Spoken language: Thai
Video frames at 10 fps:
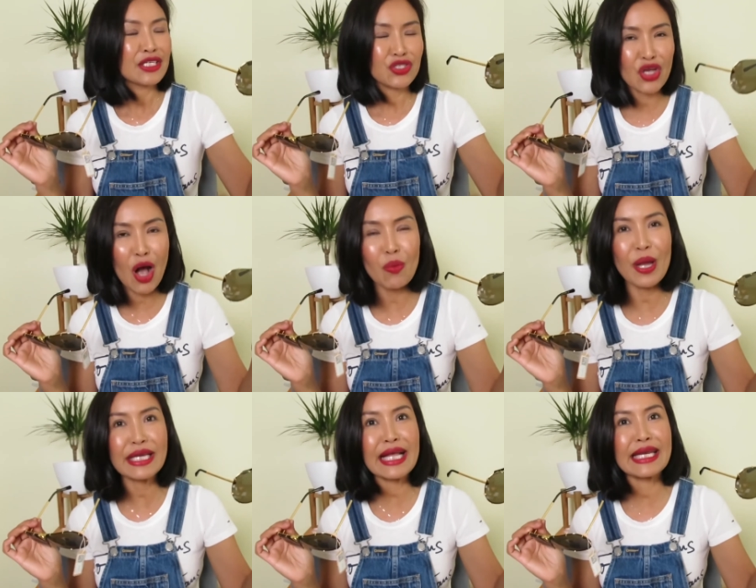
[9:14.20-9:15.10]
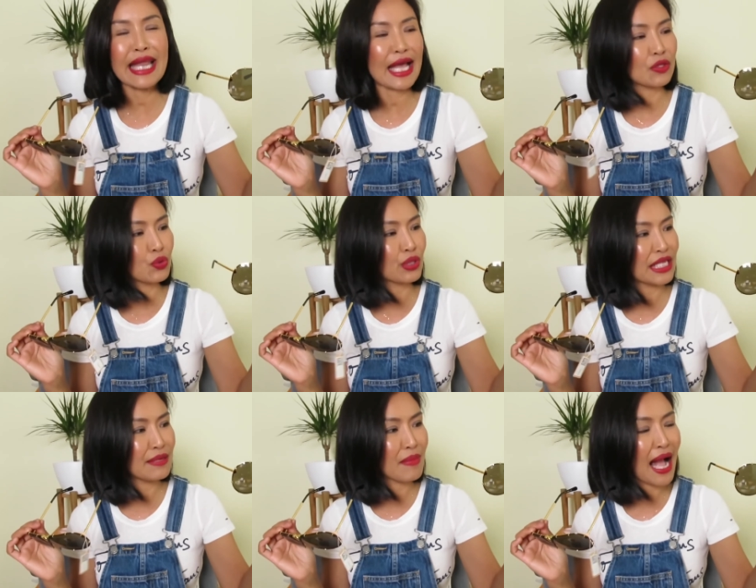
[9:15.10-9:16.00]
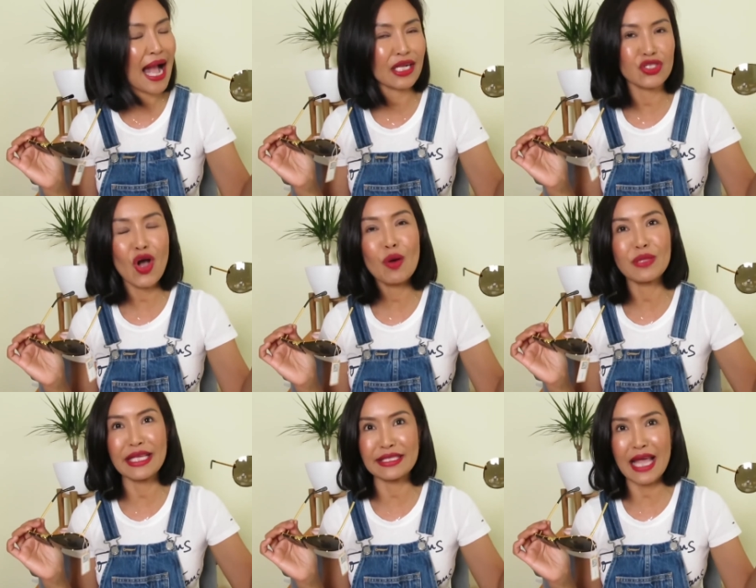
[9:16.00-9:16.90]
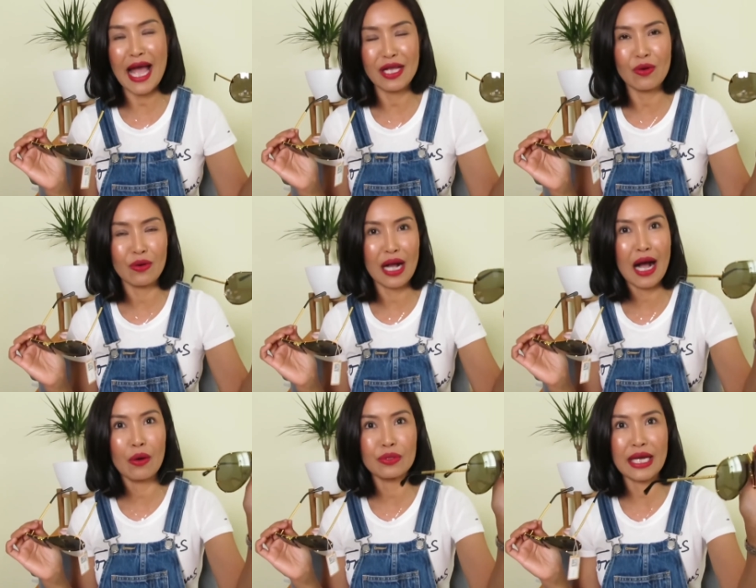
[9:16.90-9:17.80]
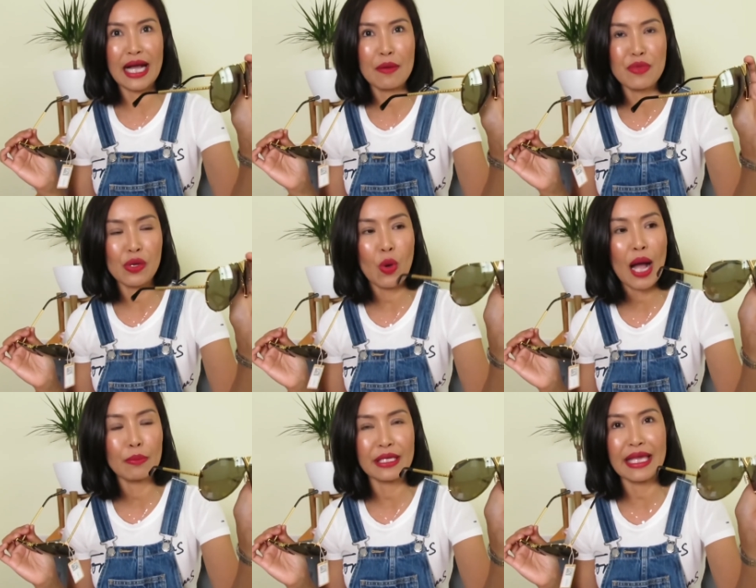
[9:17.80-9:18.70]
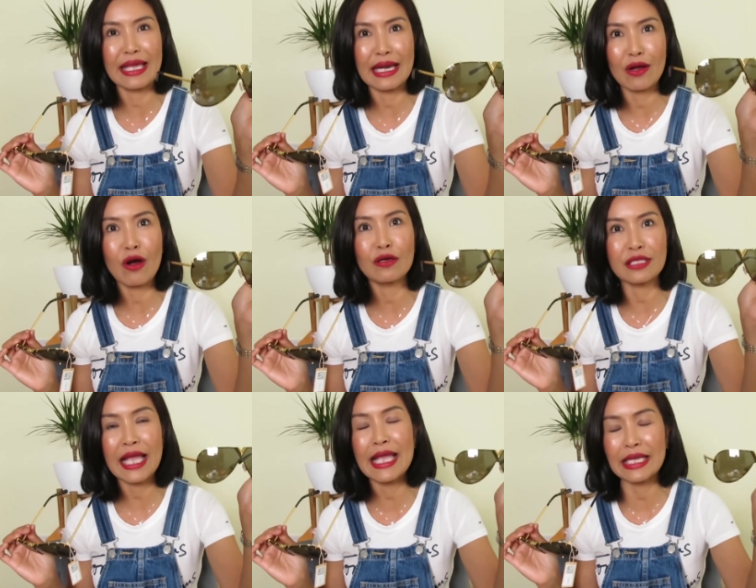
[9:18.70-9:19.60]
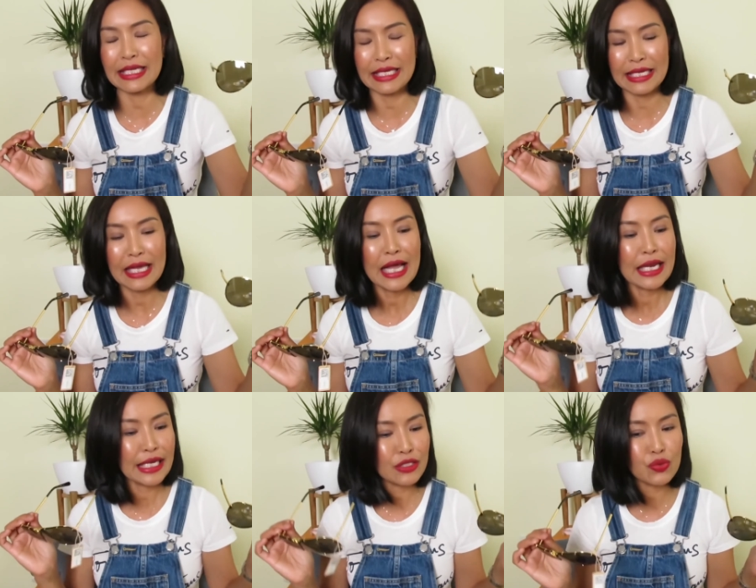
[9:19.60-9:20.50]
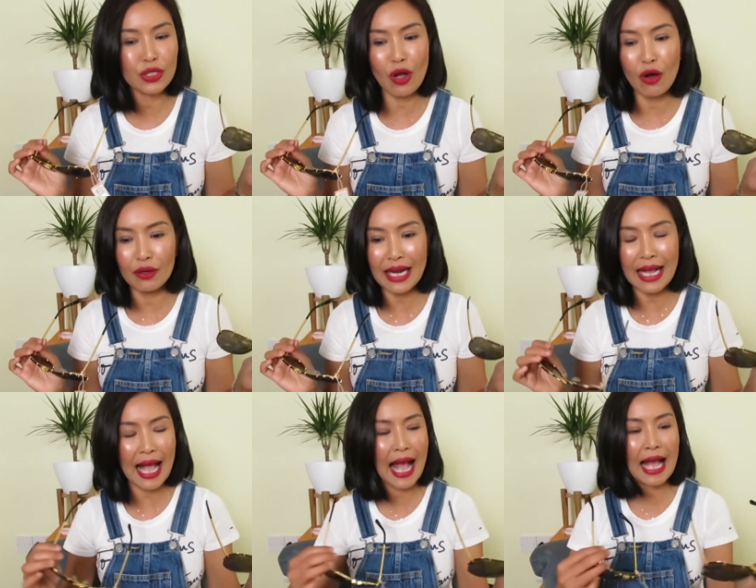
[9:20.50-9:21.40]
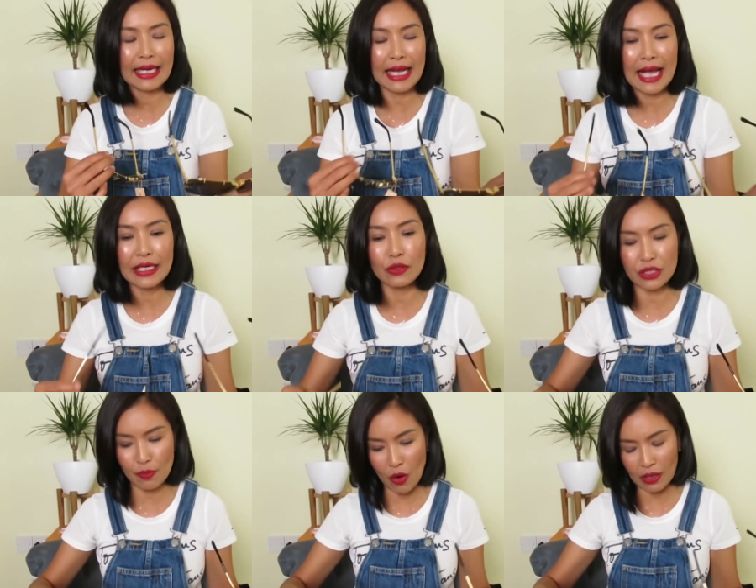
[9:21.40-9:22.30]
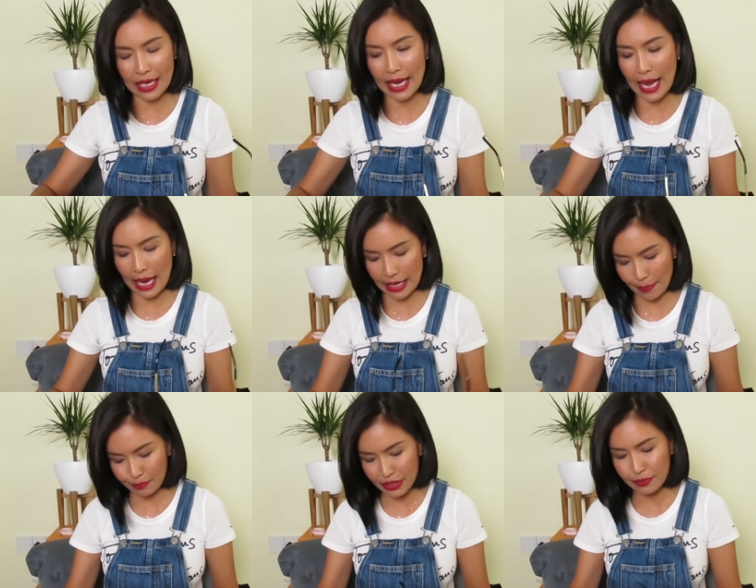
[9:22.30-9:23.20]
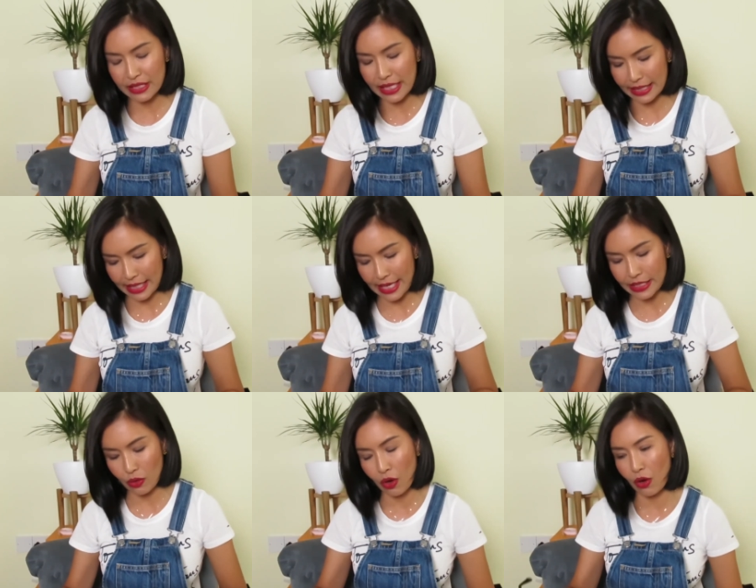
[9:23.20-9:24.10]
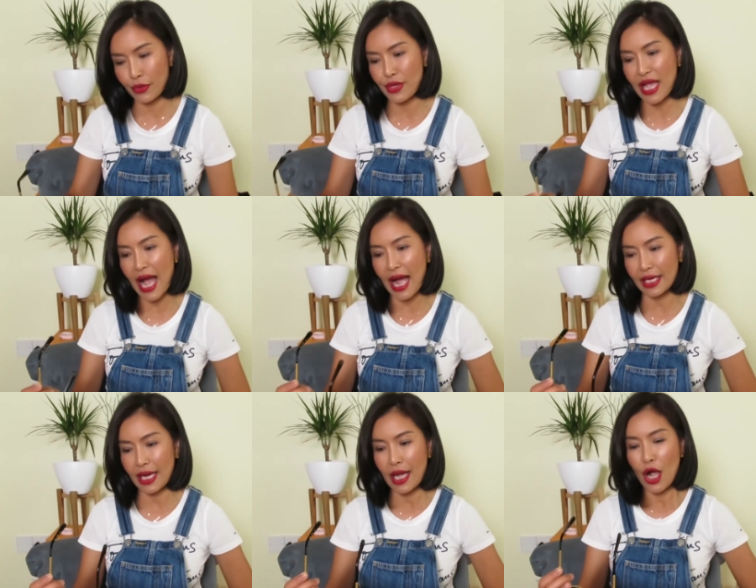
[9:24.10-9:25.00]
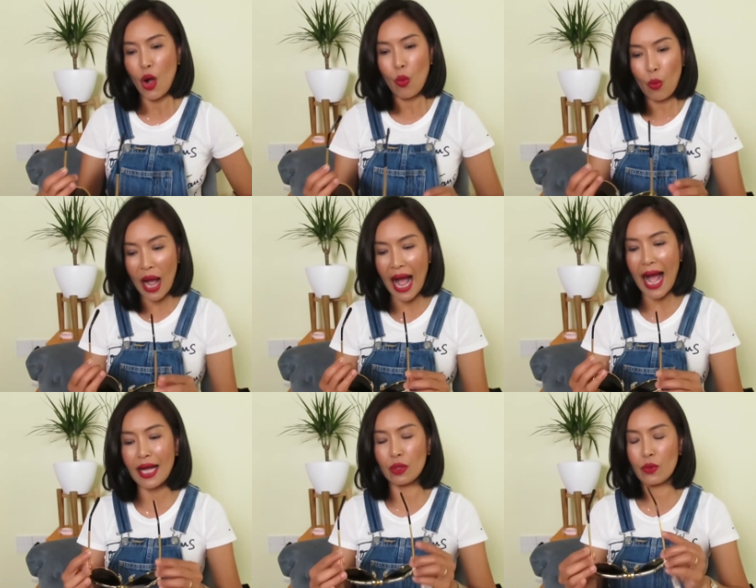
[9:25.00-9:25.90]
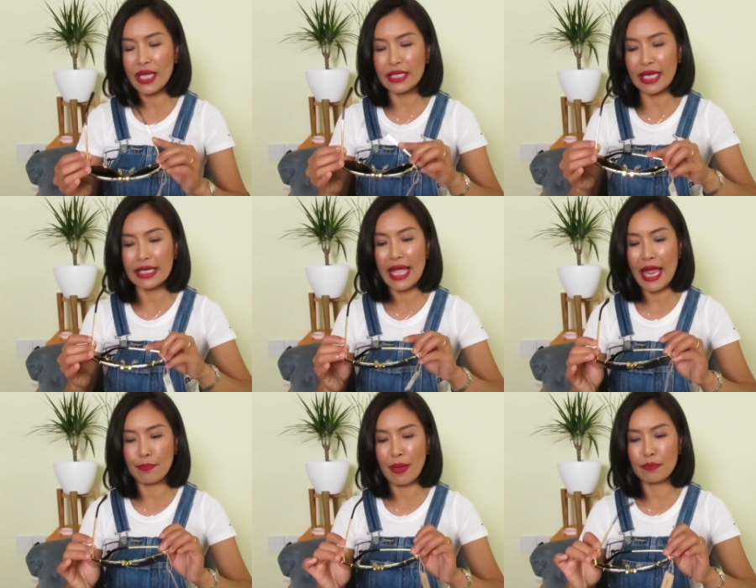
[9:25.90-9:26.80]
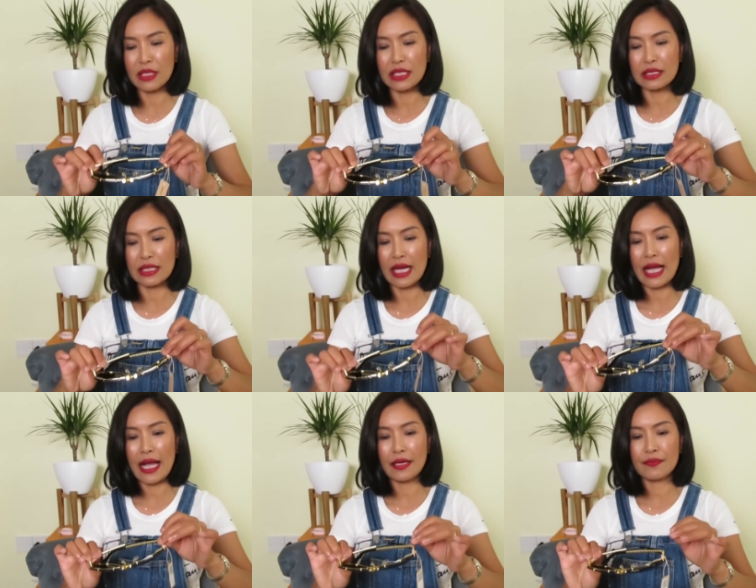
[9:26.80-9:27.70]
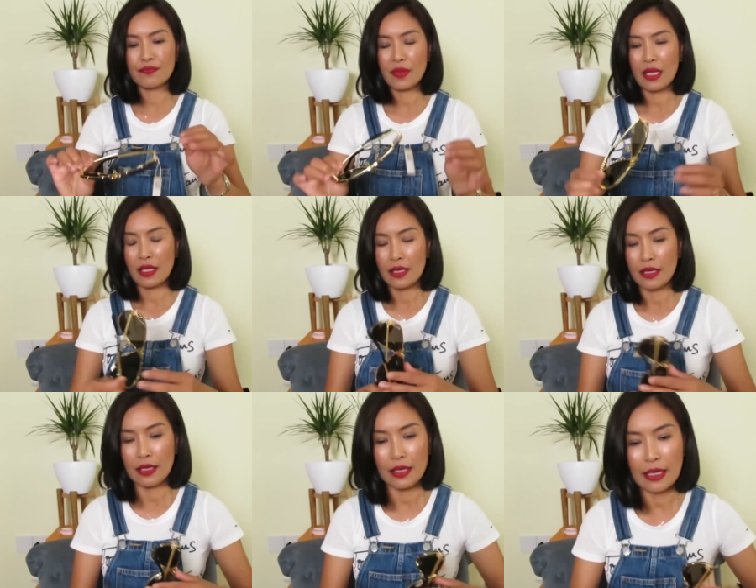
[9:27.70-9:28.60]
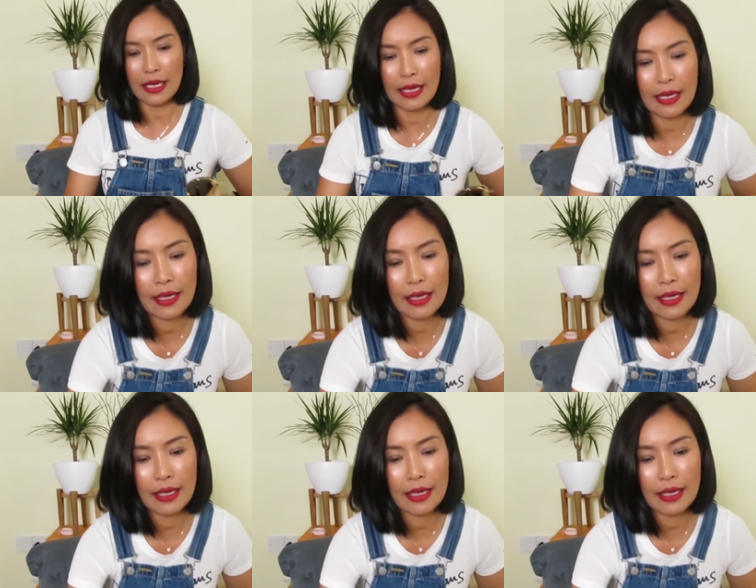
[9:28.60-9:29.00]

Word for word: ชอบแว่นกันแดดตัวนี้มากชอบในสไตล์ของเขานะคะ มีความเก๋แล้วก็เท่ดี ในส่วนของราคานะคะ เดี๋ยวจะบอกราคากับเพื่อนๆนะคะ เดี๋ยวขออนุญาตวางแว่นกันแดด แป๊บนึงนะคะอ่ะ